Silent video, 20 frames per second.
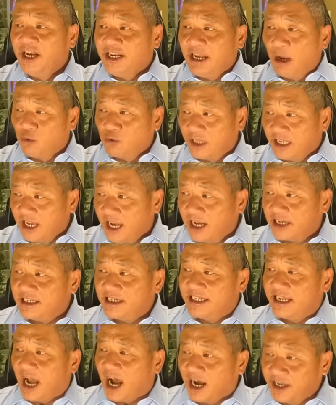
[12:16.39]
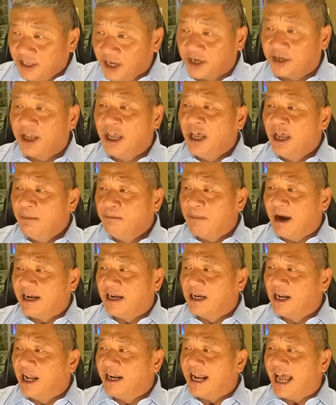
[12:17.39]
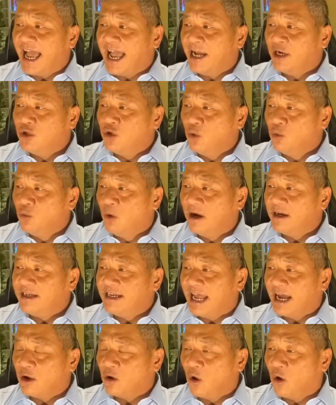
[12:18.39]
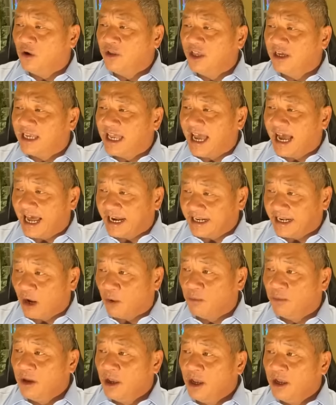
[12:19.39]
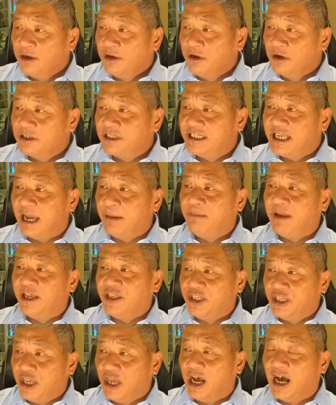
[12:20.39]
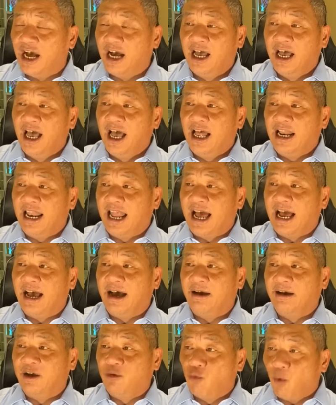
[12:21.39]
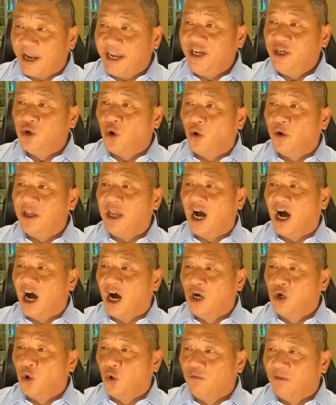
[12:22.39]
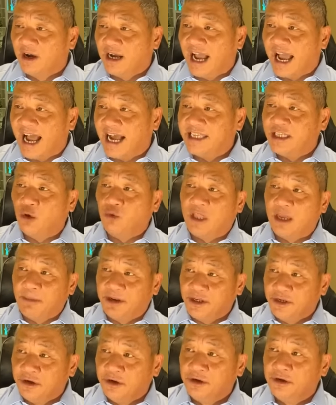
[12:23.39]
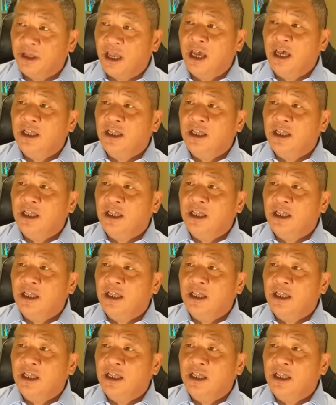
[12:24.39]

Đầu tiên hết, ở Nhật, bà đã lên án Trung Quốc đã có những cái hành động được xem là gì là quấy rối ở khu vực Á Châu Thái Bình Dương.